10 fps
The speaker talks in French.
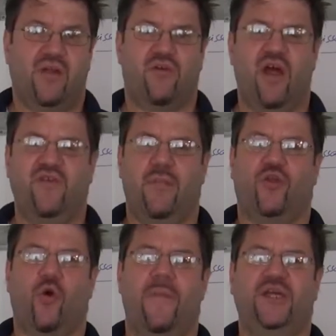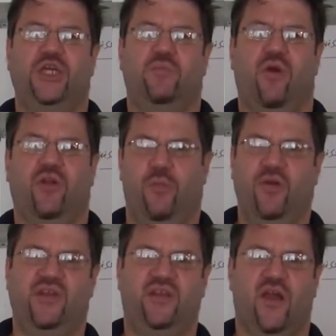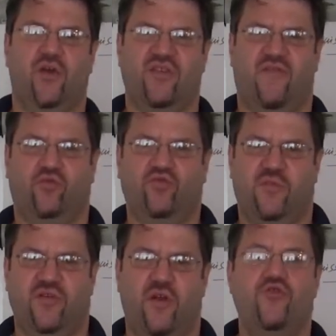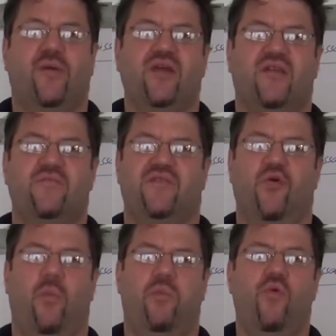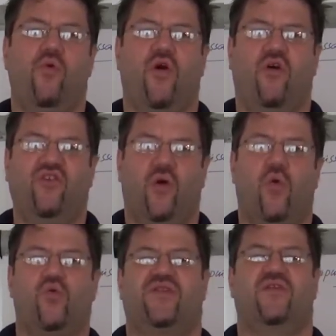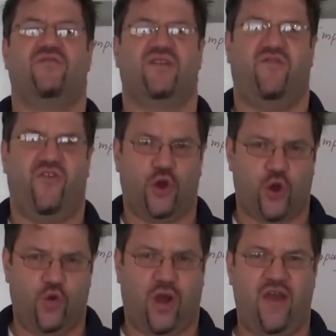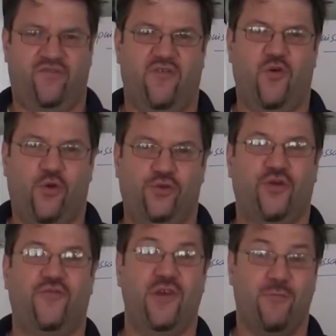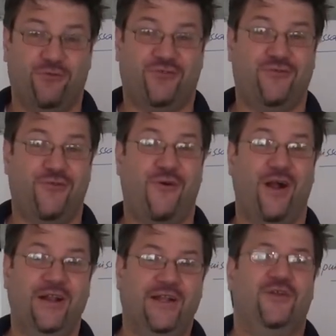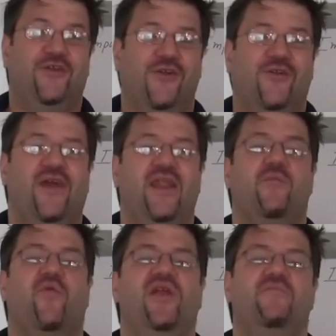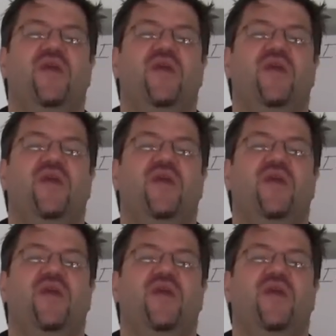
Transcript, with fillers: Parce que la vie est bien trop magique pour être un petit et que nous avons tous besoin d'une prescription pour grandir en conscience et faire que nos rêves dévorent notre vie. Bonjour, je suis le docteur Yannick Pauli.